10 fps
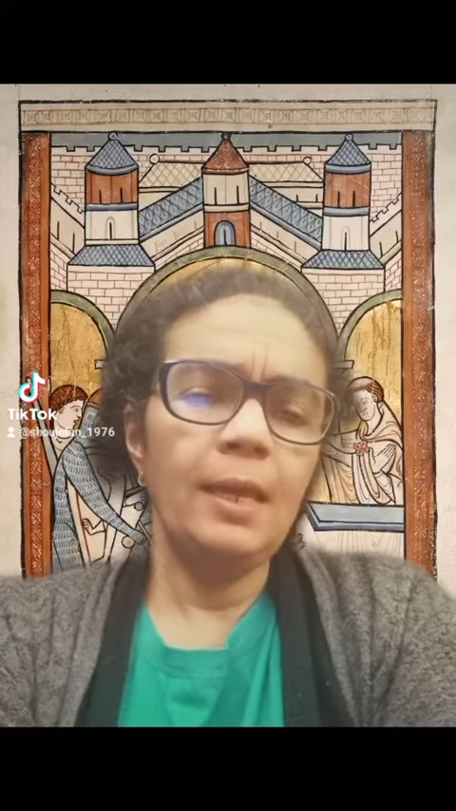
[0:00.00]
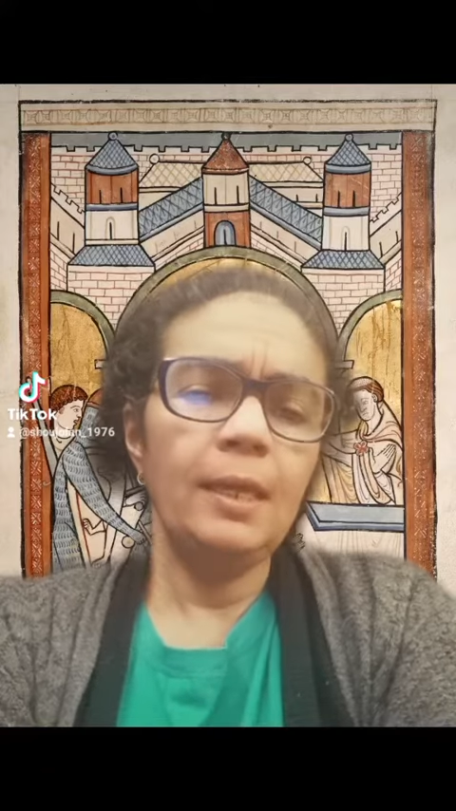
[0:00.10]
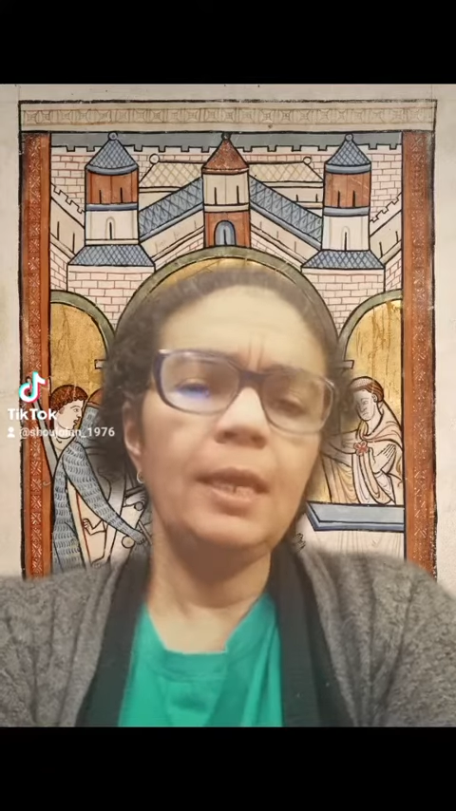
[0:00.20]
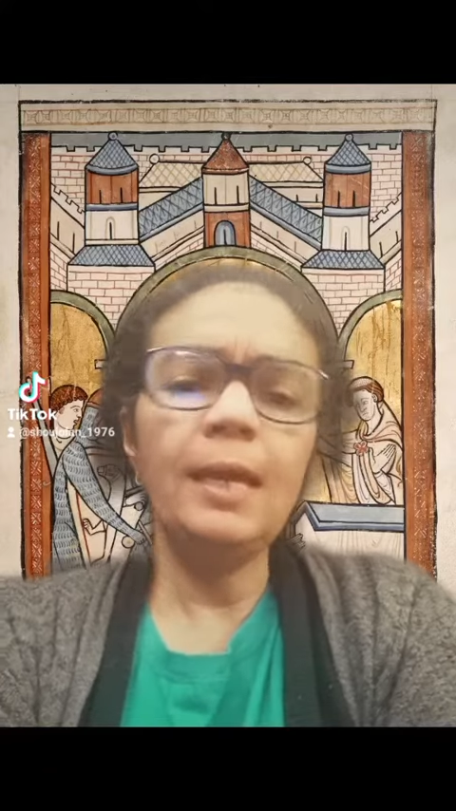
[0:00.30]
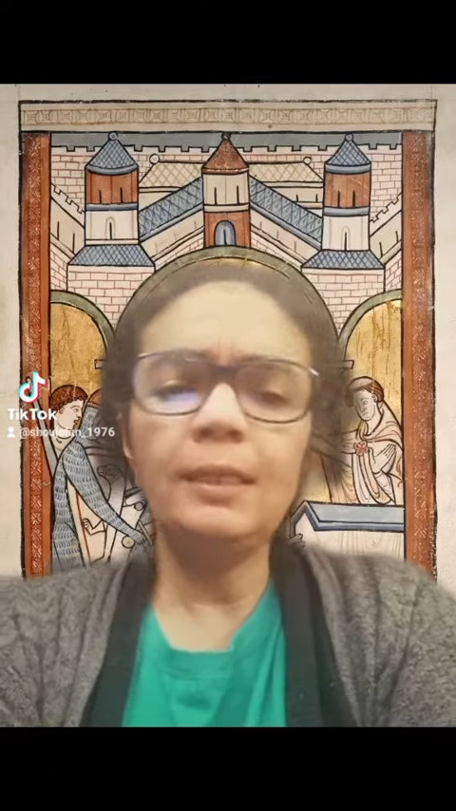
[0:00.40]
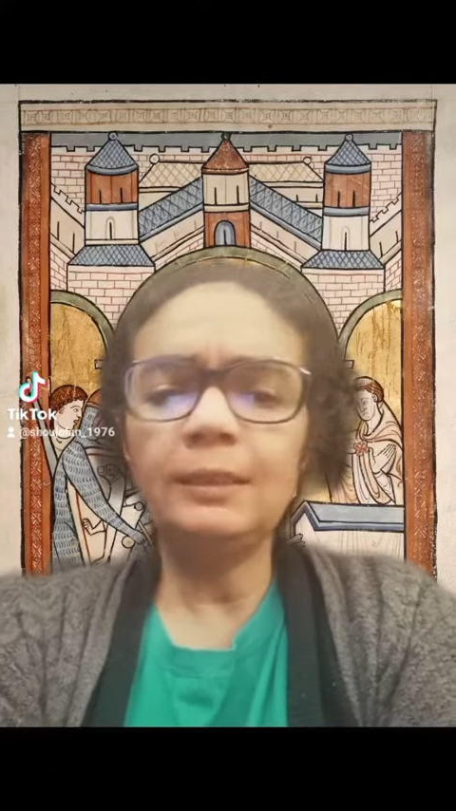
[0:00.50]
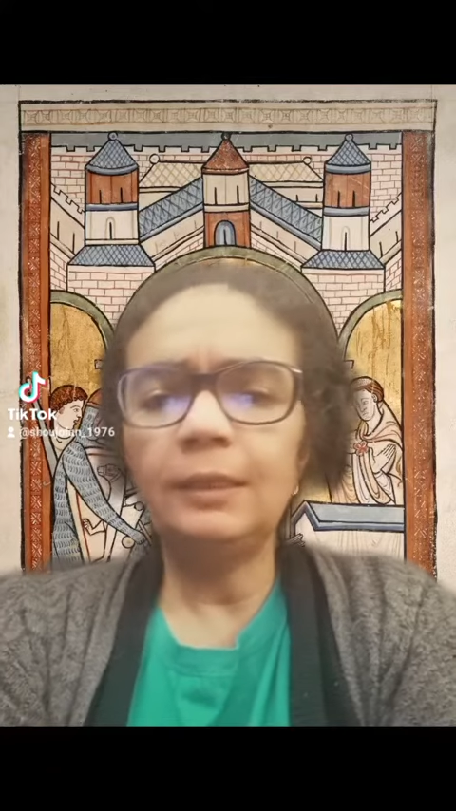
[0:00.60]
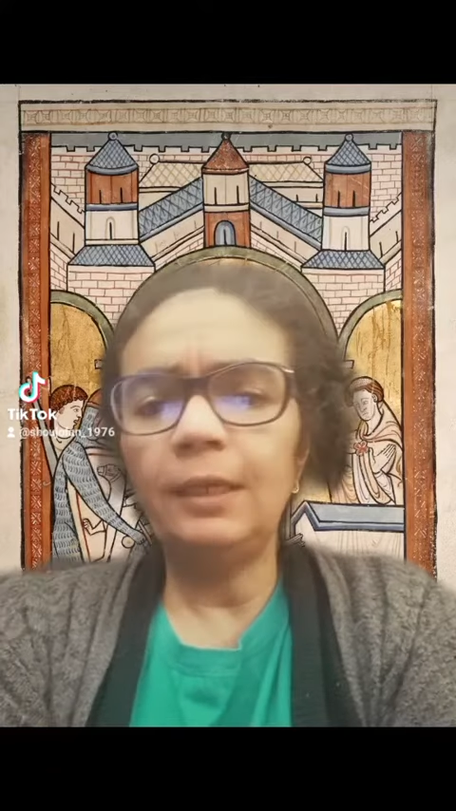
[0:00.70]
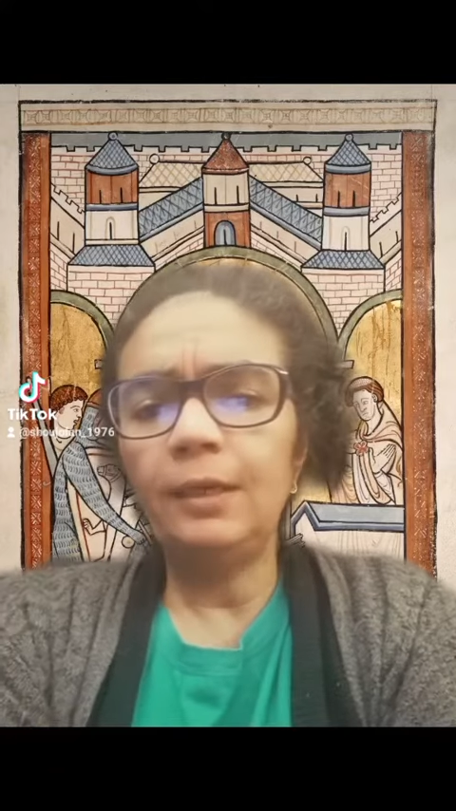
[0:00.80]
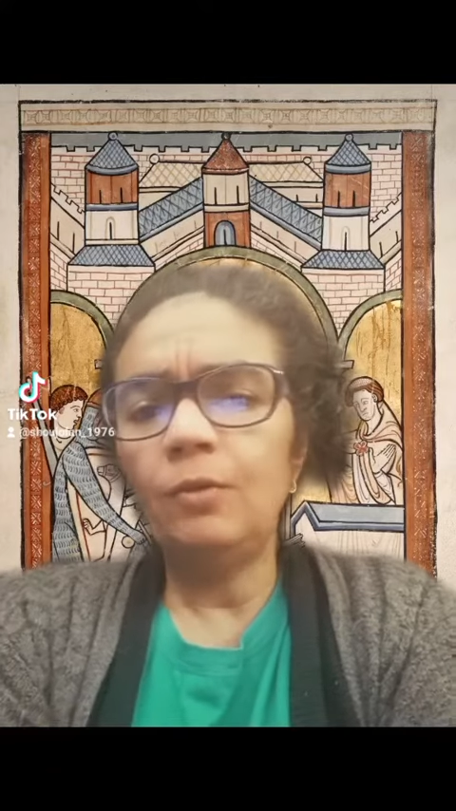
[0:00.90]
E aí
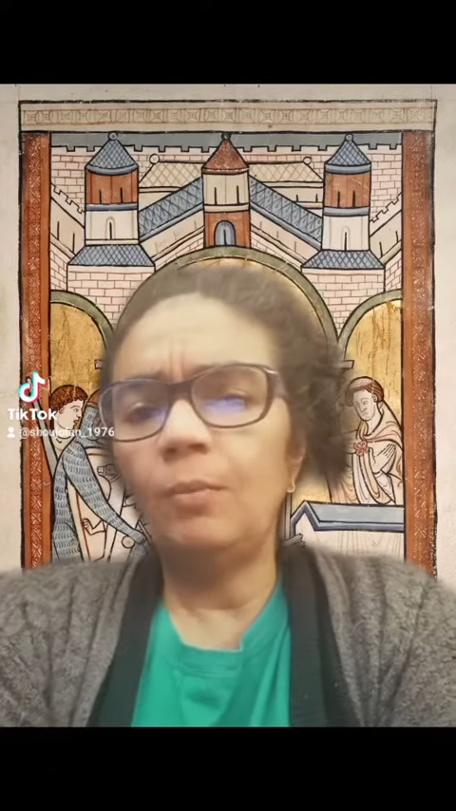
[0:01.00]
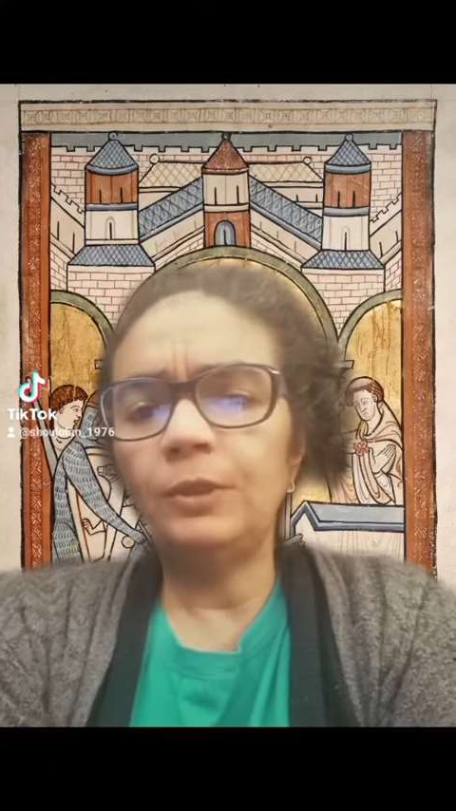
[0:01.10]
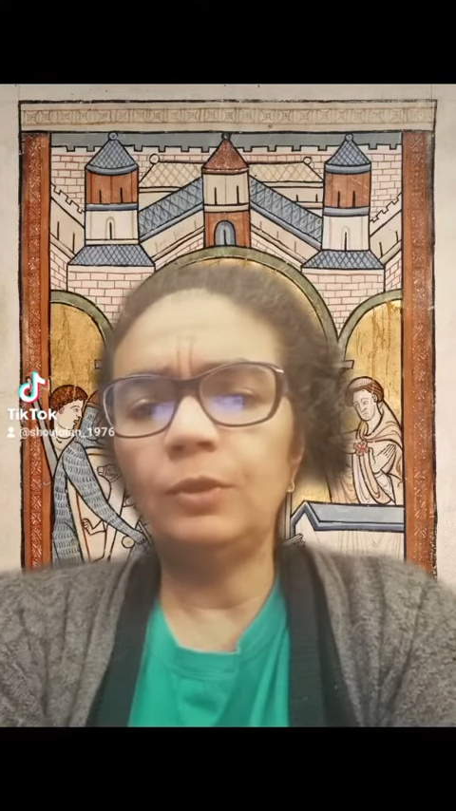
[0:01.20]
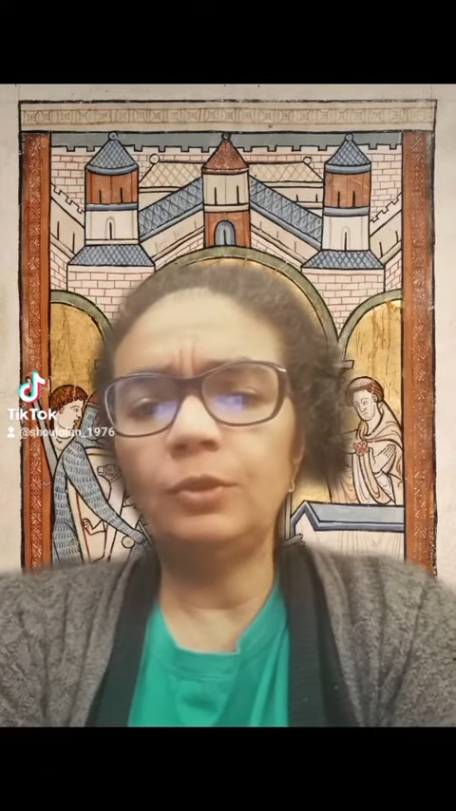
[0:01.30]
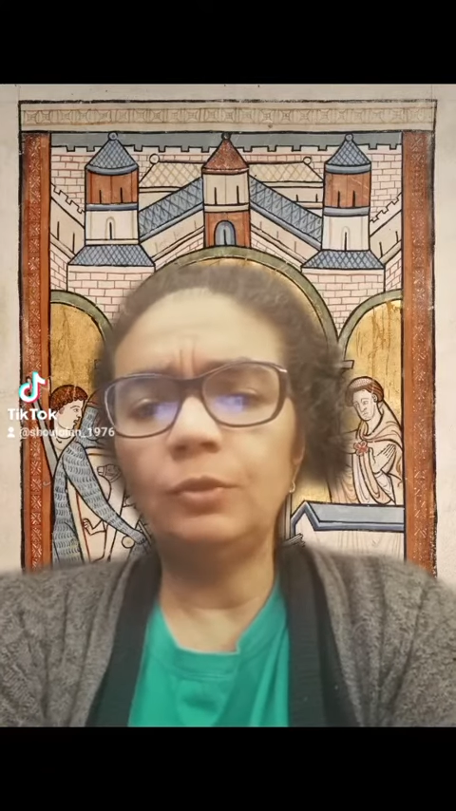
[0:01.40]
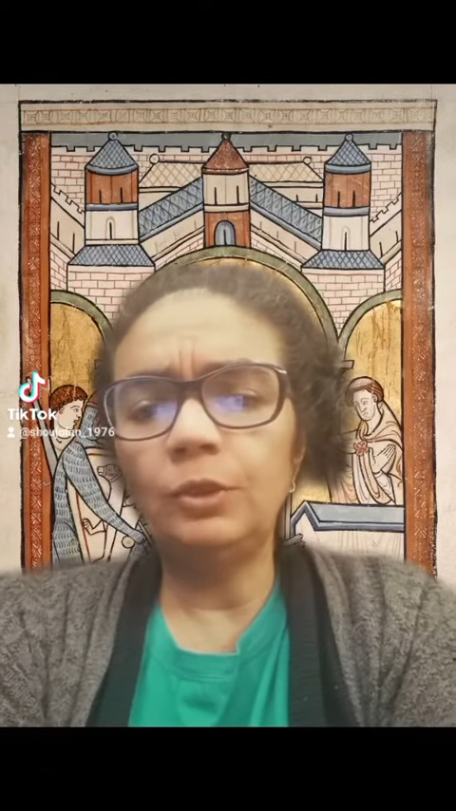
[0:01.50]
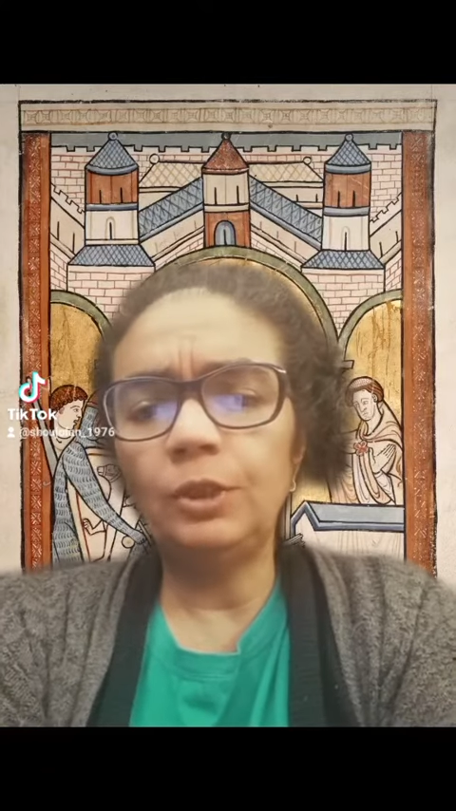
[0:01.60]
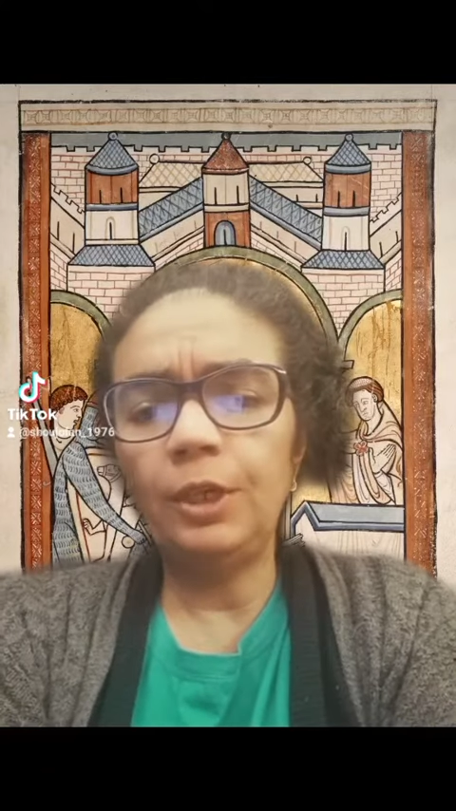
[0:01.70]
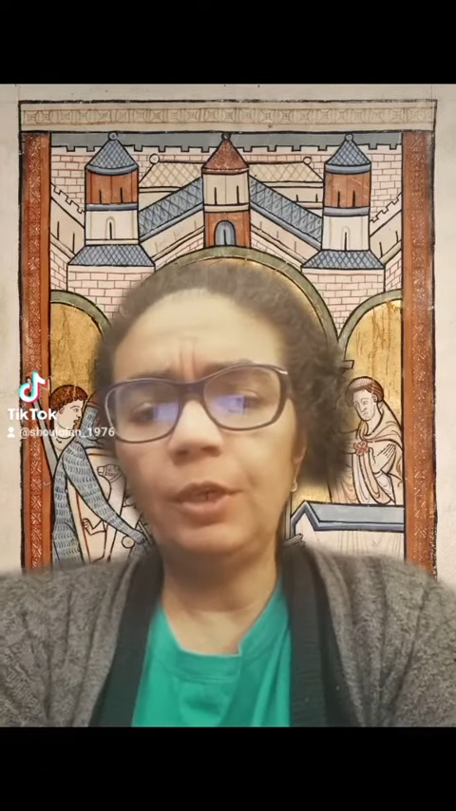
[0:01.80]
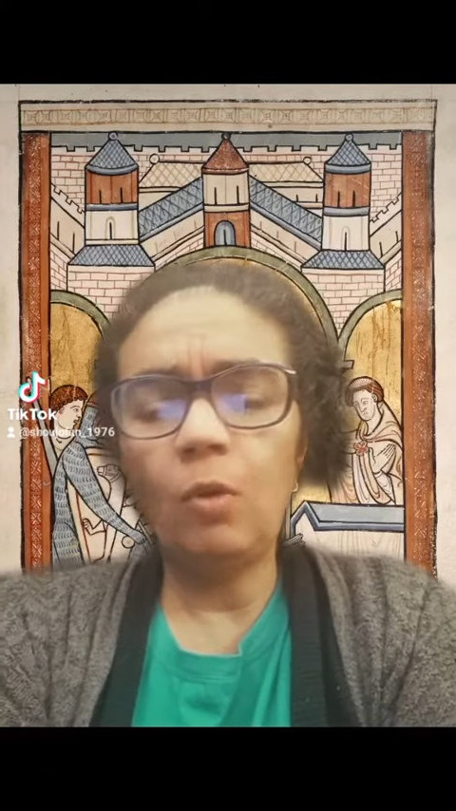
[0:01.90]
se começou a discutir